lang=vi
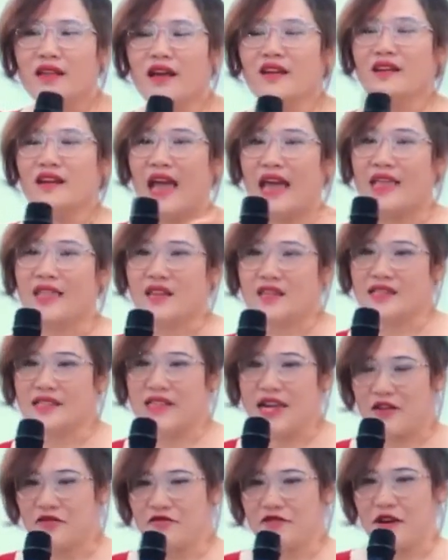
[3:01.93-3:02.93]
tất cả những
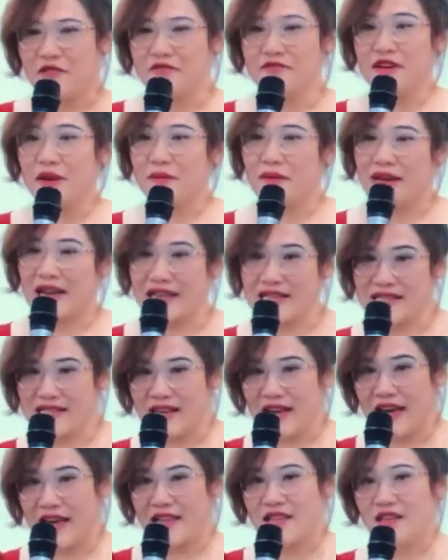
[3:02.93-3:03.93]
sản phẩm Farmanex
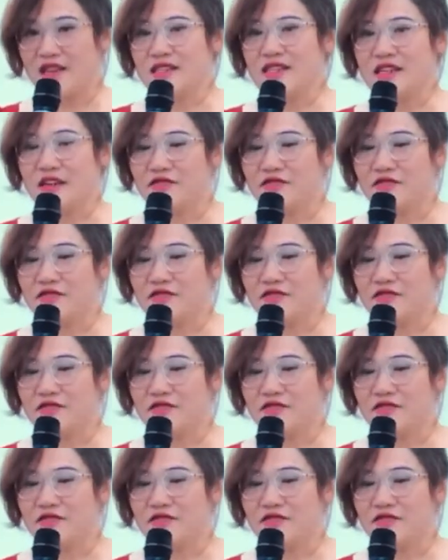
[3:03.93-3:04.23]
hay những